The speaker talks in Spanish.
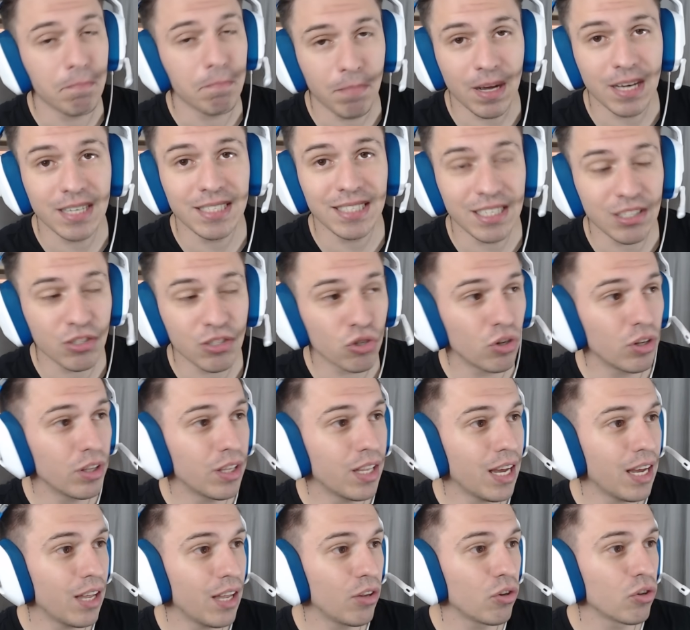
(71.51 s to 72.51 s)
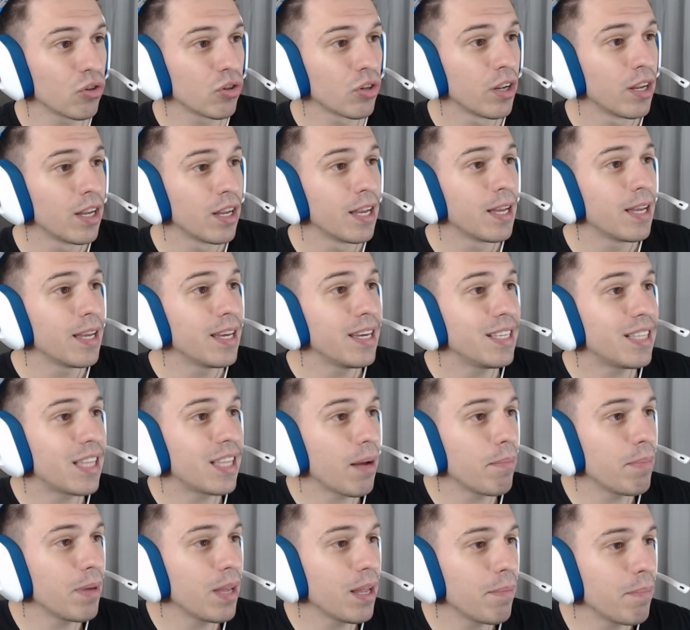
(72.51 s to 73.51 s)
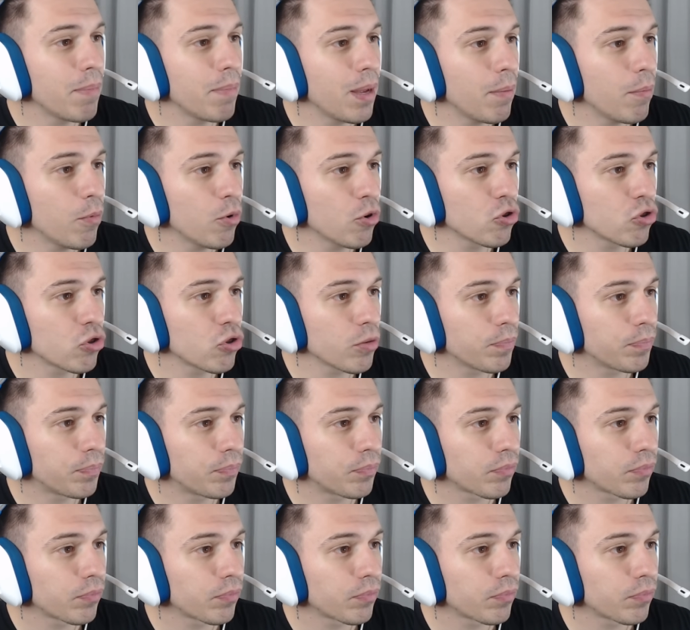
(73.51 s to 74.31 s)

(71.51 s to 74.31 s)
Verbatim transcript: payas soldados. Y también vemos